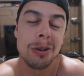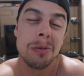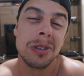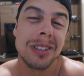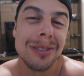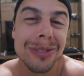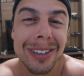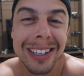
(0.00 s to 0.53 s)
Como
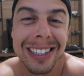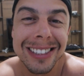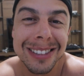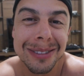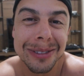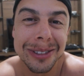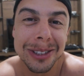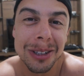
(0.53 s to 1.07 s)
eu já falei,
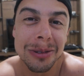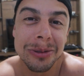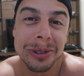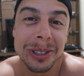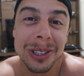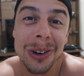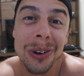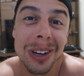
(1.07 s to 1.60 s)
esse vídeo é um
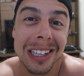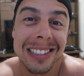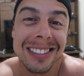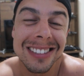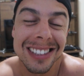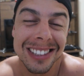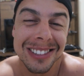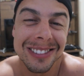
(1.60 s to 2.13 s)
vídeo de
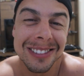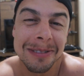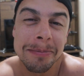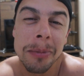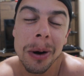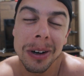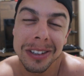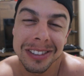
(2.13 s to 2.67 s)
enrolação,
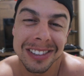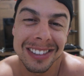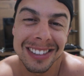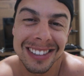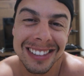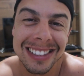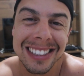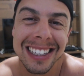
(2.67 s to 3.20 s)

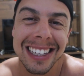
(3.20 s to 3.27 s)
unboxing